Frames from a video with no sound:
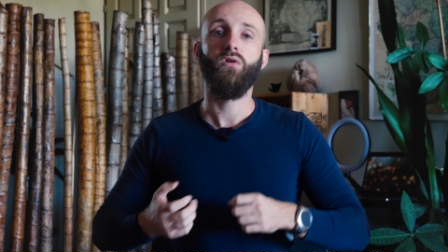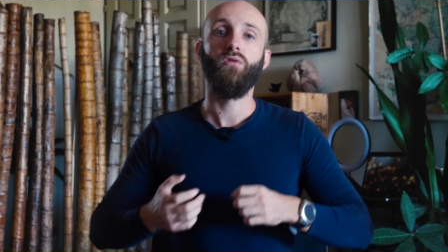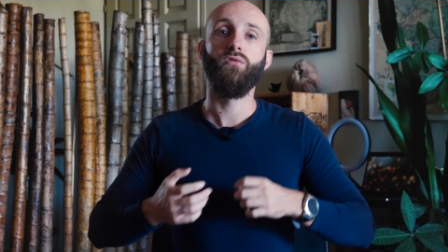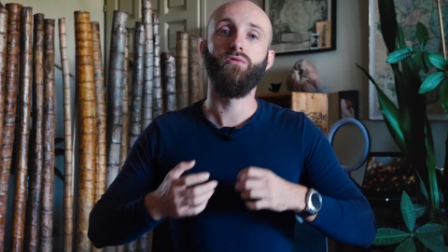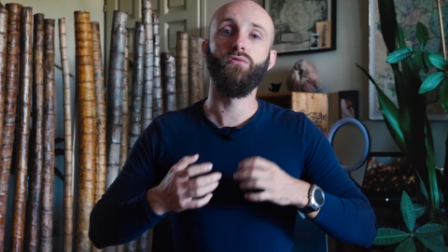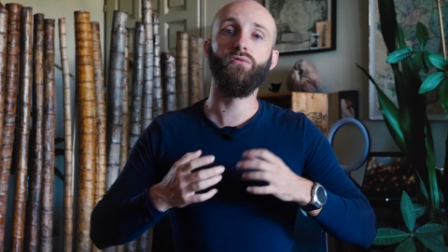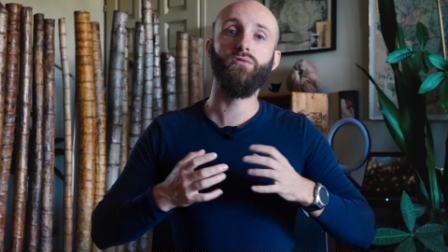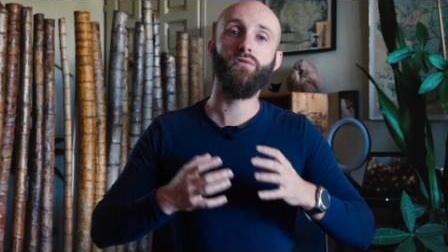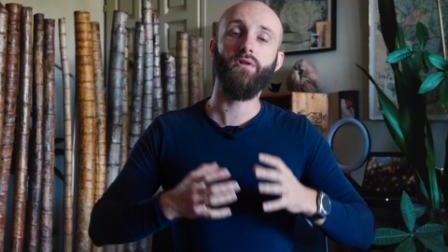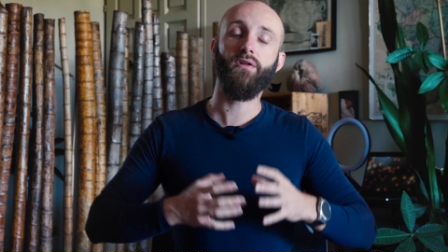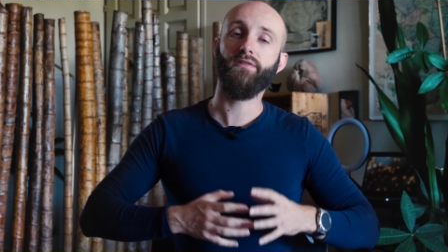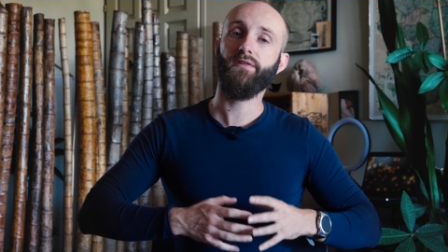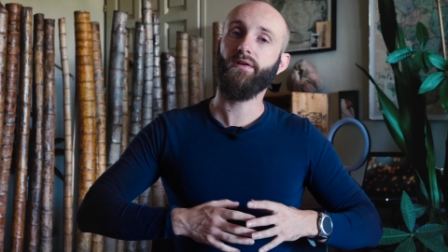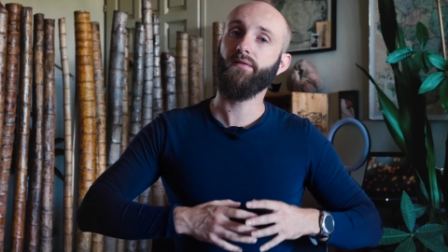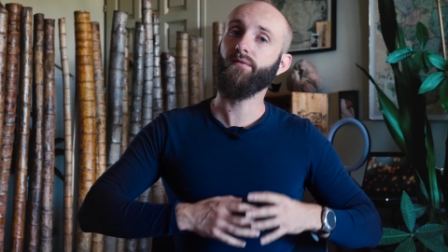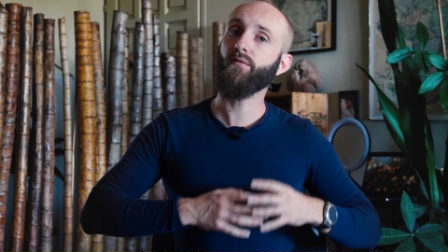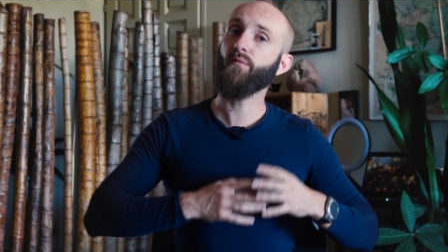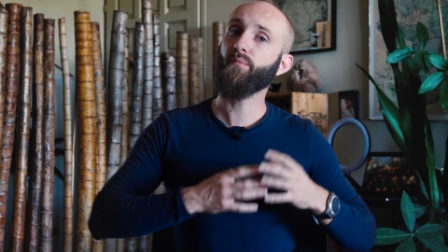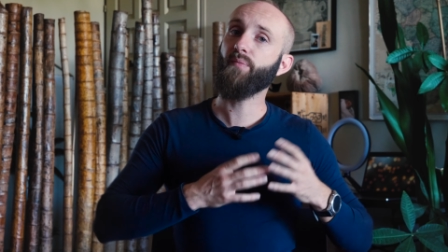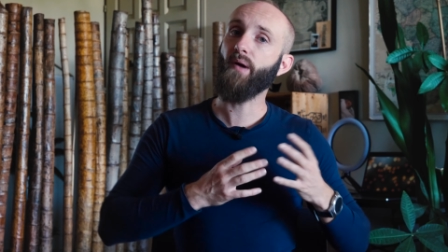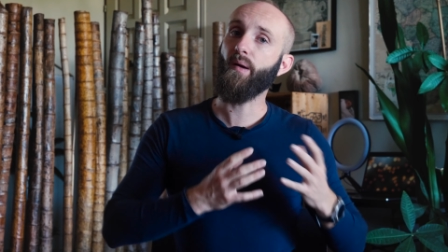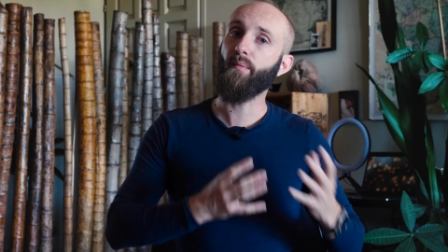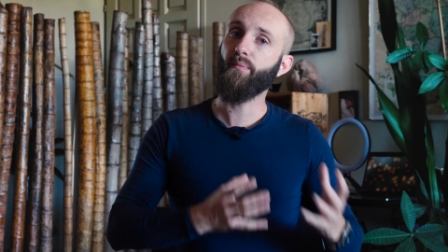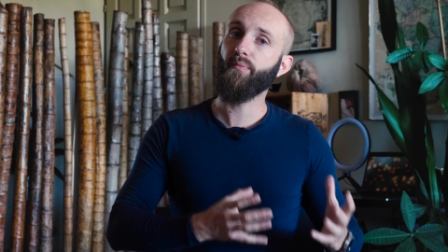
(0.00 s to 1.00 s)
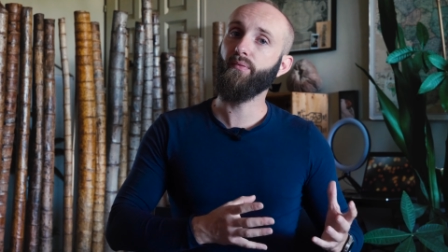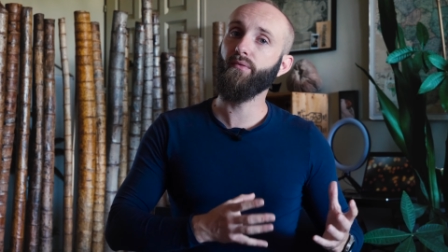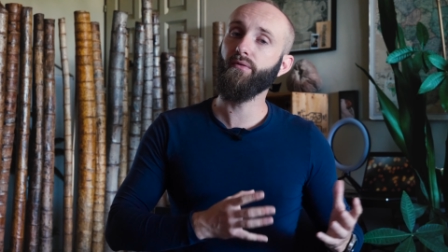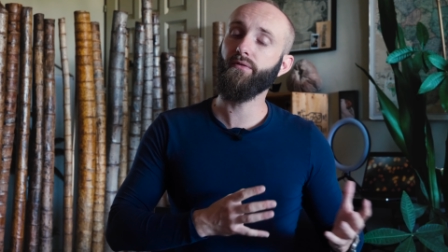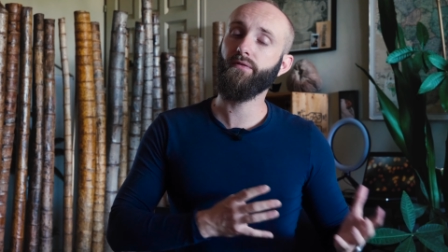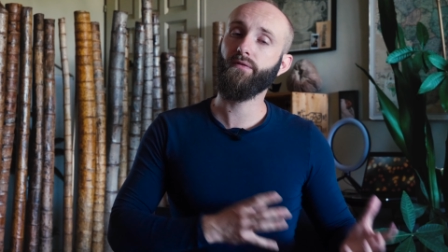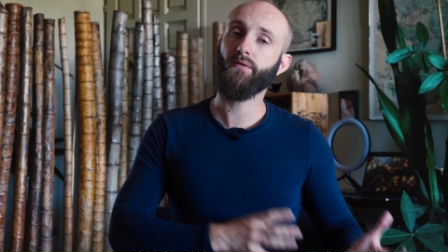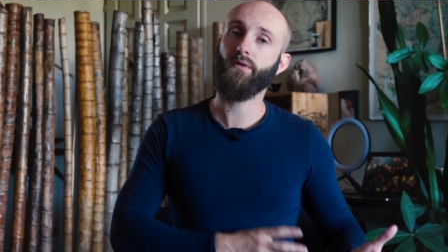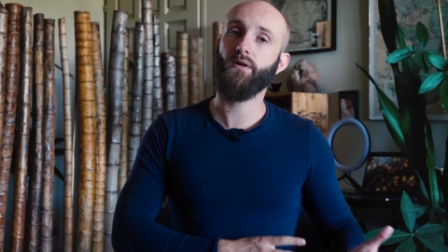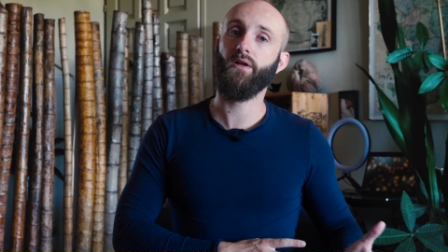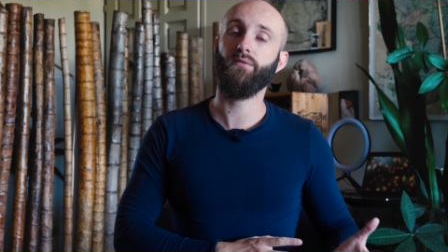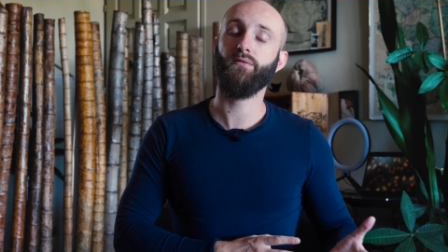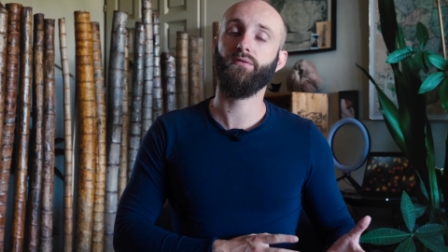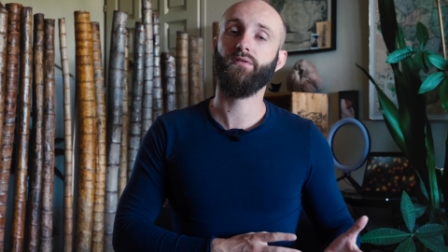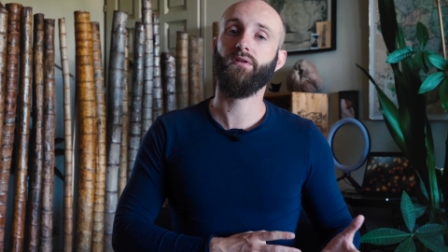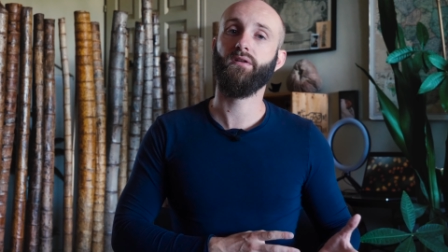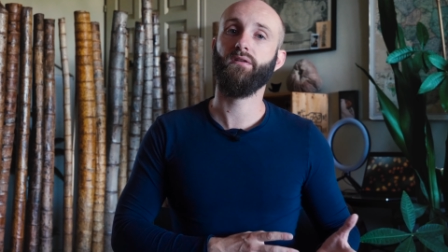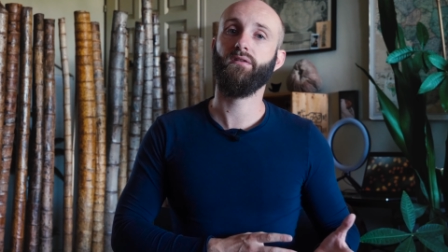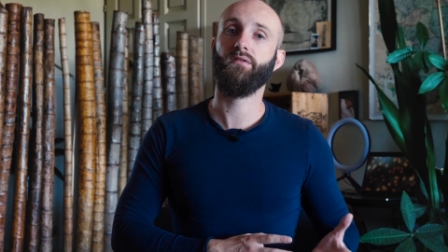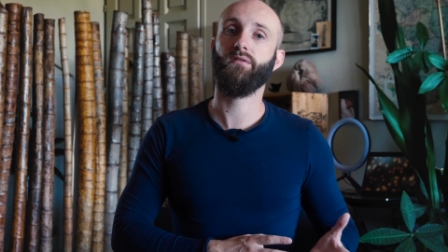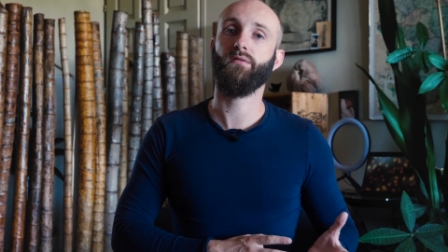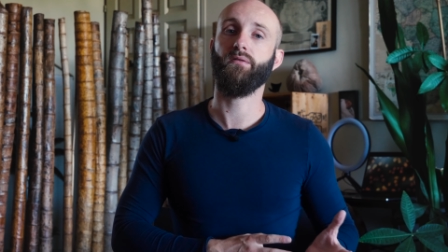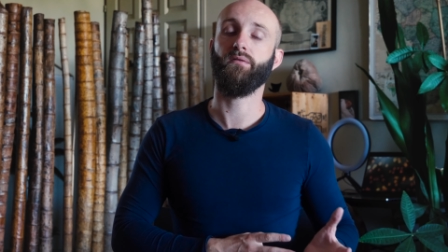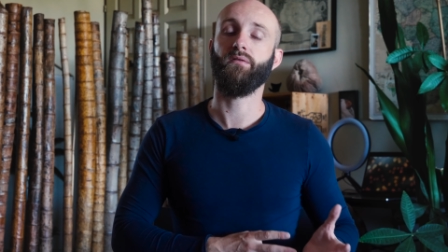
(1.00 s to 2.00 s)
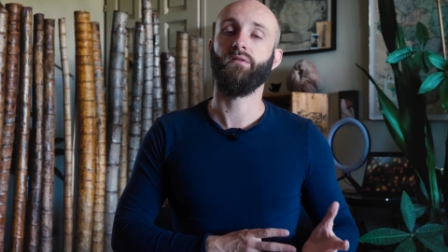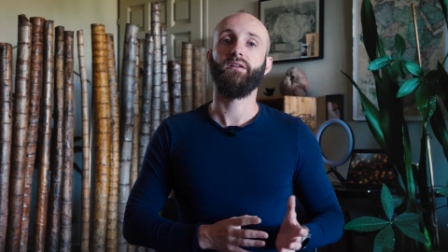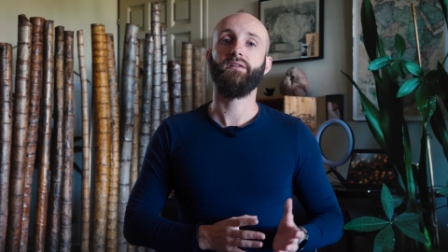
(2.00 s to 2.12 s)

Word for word: nous n'en savons pas plus sur la nutrition.